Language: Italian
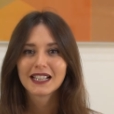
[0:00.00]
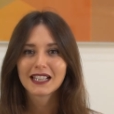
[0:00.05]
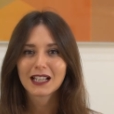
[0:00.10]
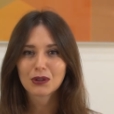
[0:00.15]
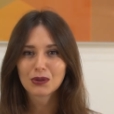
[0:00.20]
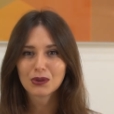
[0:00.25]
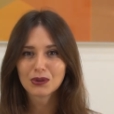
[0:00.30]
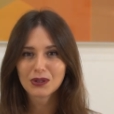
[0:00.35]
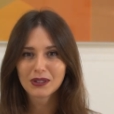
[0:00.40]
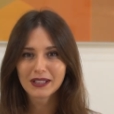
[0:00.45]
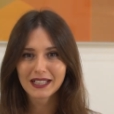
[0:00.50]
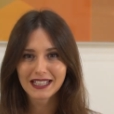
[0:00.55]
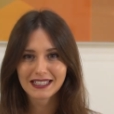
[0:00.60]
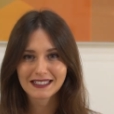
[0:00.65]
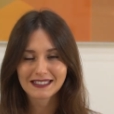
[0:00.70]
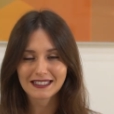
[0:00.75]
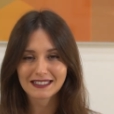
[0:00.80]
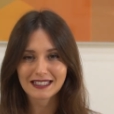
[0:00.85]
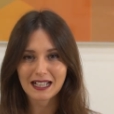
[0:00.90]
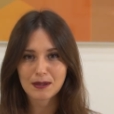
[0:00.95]
la
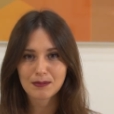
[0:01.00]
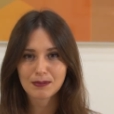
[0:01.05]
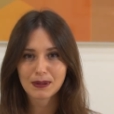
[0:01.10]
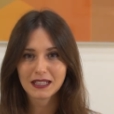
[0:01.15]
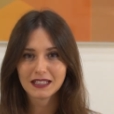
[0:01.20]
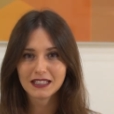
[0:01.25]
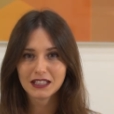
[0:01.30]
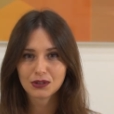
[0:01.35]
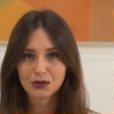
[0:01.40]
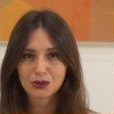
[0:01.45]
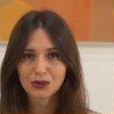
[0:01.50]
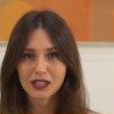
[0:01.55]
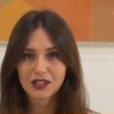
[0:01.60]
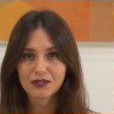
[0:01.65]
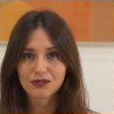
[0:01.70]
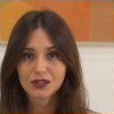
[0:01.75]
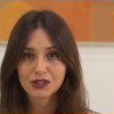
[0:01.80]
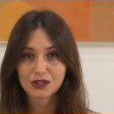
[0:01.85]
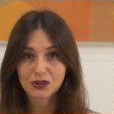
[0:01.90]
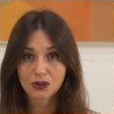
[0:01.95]
concorrenza tra
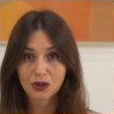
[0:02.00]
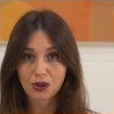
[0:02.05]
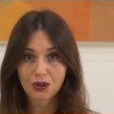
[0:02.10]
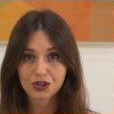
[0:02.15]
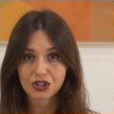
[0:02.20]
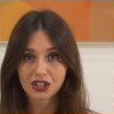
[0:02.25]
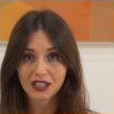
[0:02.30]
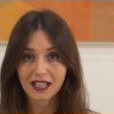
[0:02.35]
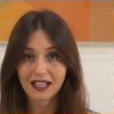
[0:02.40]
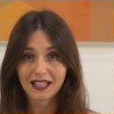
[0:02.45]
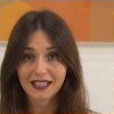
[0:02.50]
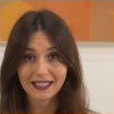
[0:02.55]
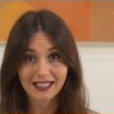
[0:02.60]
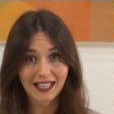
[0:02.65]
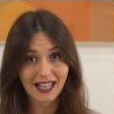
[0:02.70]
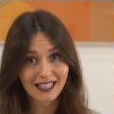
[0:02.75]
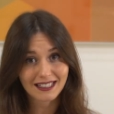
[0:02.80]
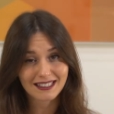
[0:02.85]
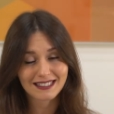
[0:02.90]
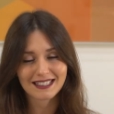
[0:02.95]
imprenditori è fisiologica
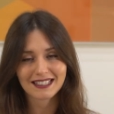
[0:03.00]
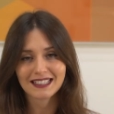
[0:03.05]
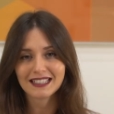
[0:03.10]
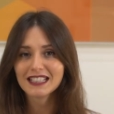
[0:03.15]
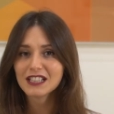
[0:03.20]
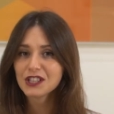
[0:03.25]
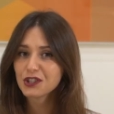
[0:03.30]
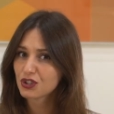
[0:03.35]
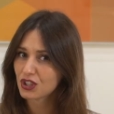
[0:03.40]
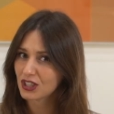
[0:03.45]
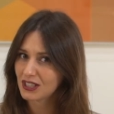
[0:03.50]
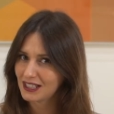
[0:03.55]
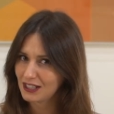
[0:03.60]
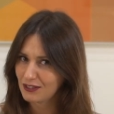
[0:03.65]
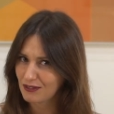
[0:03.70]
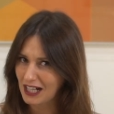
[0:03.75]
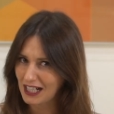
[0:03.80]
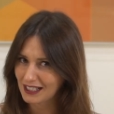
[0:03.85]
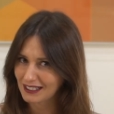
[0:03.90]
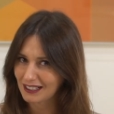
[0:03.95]
e anzi
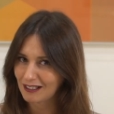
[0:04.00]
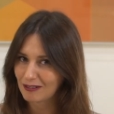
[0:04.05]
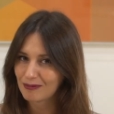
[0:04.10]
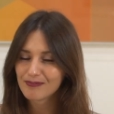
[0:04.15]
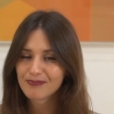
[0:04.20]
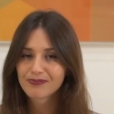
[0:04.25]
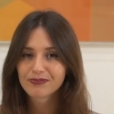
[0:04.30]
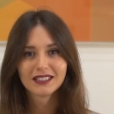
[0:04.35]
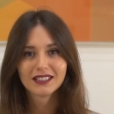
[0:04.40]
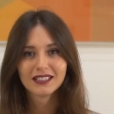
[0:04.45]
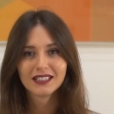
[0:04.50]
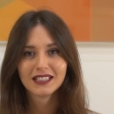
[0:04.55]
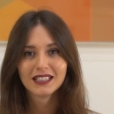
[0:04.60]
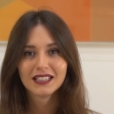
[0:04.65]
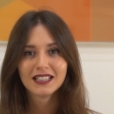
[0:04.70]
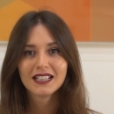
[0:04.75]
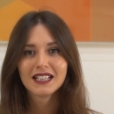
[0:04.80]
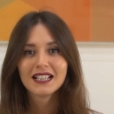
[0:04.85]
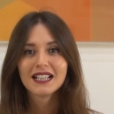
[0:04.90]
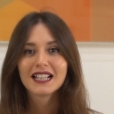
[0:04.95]
incentivata.
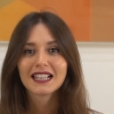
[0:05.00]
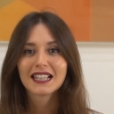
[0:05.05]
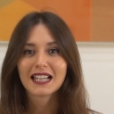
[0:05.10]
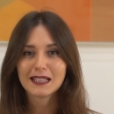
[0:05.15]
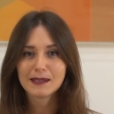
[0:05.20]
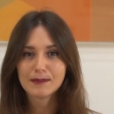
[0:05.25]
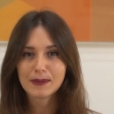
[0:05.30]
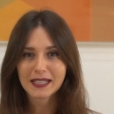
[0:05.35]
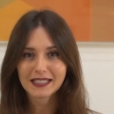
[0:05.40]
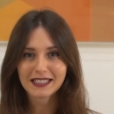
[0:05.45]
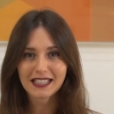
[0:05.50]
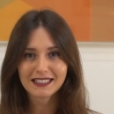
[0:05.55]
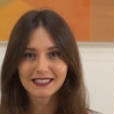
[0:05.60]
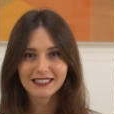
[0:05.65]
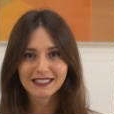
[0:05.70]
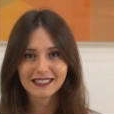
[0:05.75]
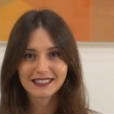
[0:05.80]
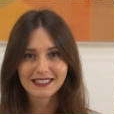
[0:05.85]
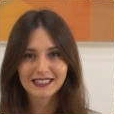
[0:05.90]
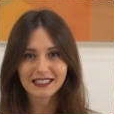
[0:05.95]
La libertà
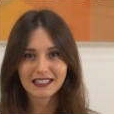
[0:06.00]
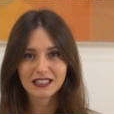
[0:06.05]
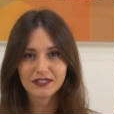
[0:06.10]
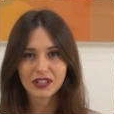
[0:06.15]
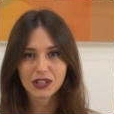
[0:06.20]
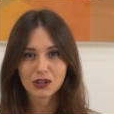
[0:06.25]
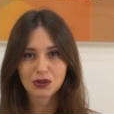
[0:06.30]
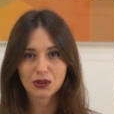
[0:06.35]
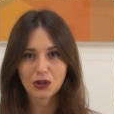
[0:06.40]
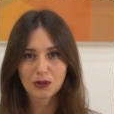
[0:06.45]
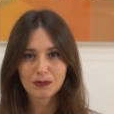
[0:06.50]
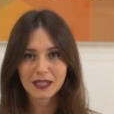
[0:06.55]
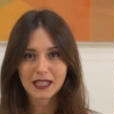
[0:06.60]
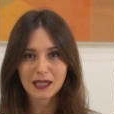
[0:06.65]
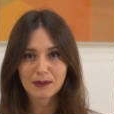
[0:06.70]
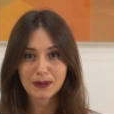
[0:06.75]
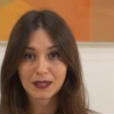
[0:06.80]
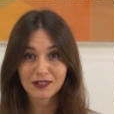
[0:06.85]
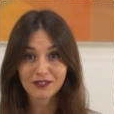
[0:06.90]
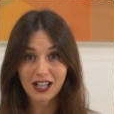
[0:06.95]
di iniziativa
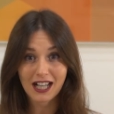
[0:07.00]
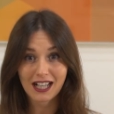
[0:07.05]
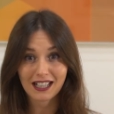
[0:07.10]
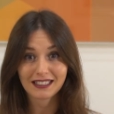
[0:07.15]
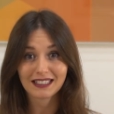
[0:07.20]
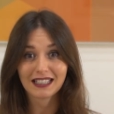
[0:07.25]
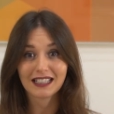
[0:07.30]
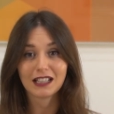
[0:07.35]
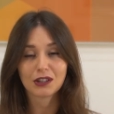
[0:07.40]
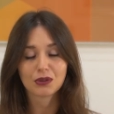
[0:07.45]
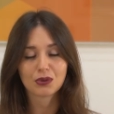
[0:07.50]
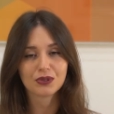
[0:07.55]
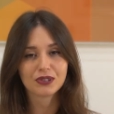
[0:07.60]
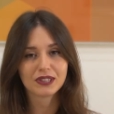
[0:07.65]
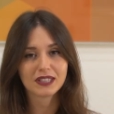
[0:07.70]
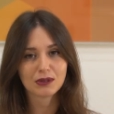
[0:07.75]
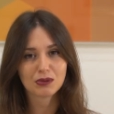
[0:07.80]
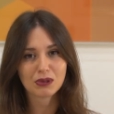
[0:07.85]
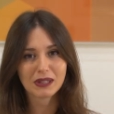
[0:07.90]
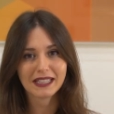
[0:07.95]
economica privata e la
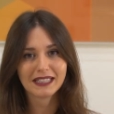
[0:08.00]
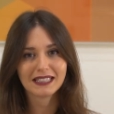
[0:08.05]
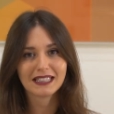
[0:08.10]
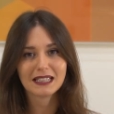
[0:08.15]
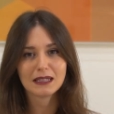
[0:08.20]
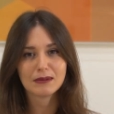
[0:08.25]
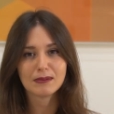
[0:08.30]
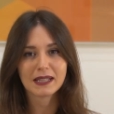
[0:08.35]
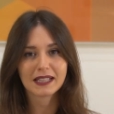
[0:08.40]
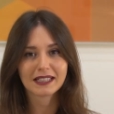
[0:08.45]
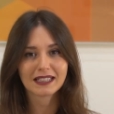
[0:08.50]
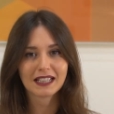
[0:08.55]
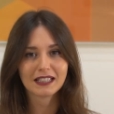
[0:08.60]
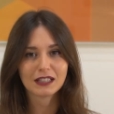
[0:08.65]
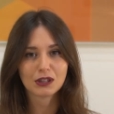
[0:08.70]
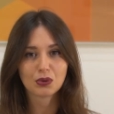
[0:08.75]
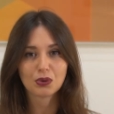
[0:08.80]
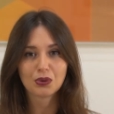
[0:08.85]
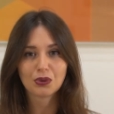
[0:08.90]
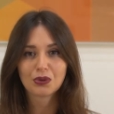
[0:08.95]
conseguente libertà
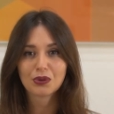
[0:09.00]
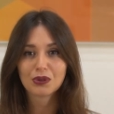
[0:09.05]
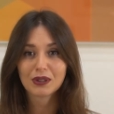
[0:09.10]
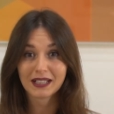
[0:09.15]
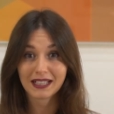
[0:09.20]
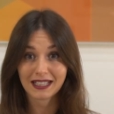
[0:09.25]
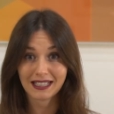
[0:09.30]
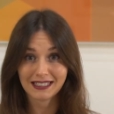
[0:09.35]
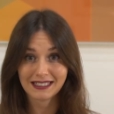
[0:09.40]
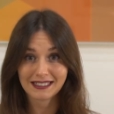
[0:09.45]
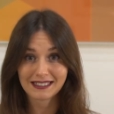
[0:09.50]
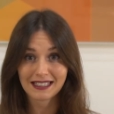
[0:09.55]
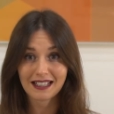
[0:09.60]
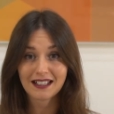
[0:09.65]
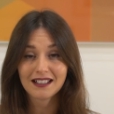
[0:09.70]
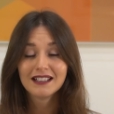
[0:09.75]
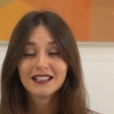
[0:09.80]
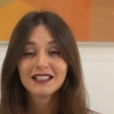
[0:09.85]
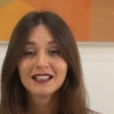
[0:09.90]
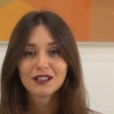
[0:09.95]
di
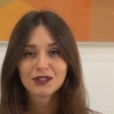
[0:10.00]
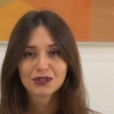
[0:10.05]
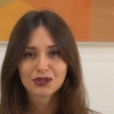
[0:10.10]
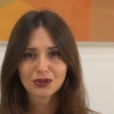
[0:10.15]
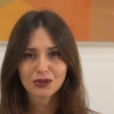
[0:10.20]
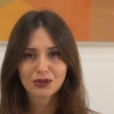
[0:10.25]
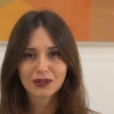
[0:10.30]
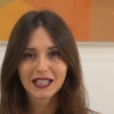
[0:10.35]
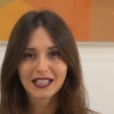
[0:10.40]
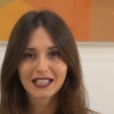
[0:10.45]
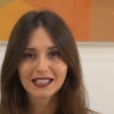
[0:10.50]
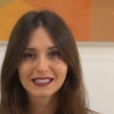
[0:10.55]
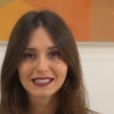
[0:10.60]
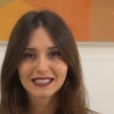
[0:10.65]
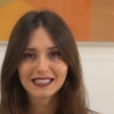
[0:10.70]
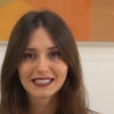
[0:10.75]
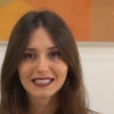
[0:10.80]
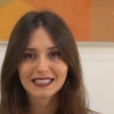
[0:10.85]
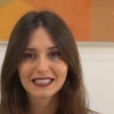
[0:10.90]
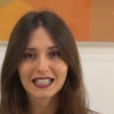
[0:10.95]
concorrenza sono
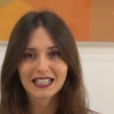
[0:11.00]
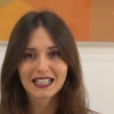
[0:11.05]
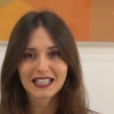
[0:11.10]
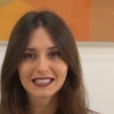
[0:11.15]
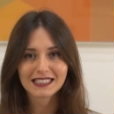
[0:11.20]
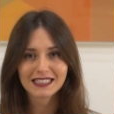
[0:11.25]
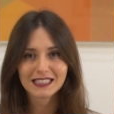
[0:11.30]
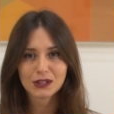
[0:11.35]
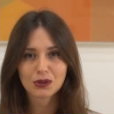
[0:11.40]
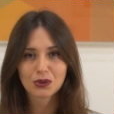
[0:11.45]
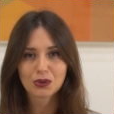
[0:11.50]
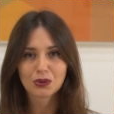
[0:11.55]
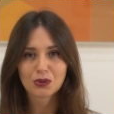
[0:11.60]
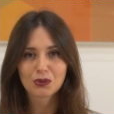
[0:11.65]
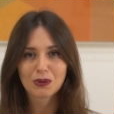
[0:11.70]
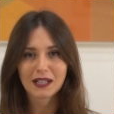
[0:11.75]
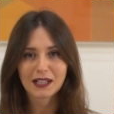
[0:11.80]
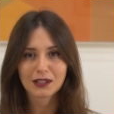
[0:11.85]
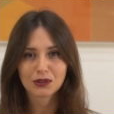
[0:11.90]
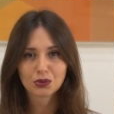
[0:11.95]
garantite
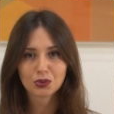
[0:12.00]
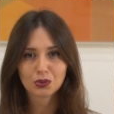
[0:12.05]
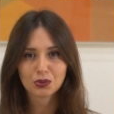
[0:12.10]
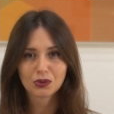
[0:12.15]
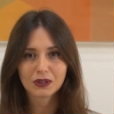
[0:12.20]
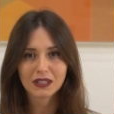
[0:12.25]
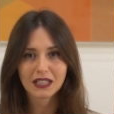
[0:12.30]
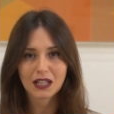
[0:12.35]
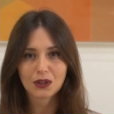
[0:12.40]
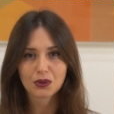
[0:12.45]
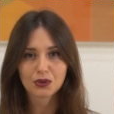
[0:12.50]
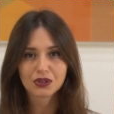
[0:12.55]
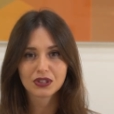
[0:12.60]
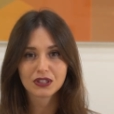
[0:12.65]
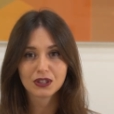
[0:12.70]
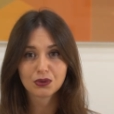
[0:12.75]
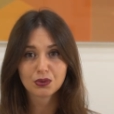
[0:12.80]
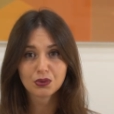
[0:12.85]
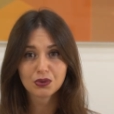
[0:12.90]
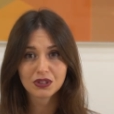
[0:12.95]
dall'articolo 41 della
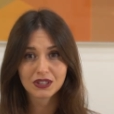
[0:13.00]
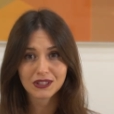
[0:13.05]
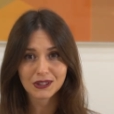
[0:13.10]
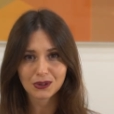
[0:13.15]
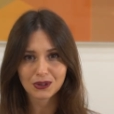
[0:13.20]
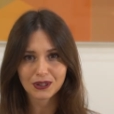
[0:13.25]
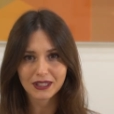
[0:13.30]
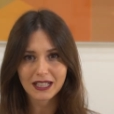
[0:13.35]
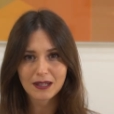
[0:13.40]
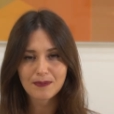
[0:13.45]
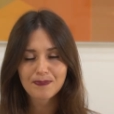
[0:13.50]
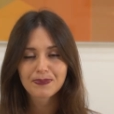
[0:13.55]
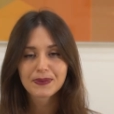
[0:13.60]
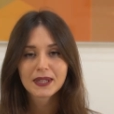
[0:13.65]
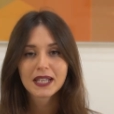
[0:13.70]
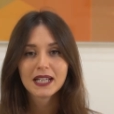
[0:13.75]
Costituzione,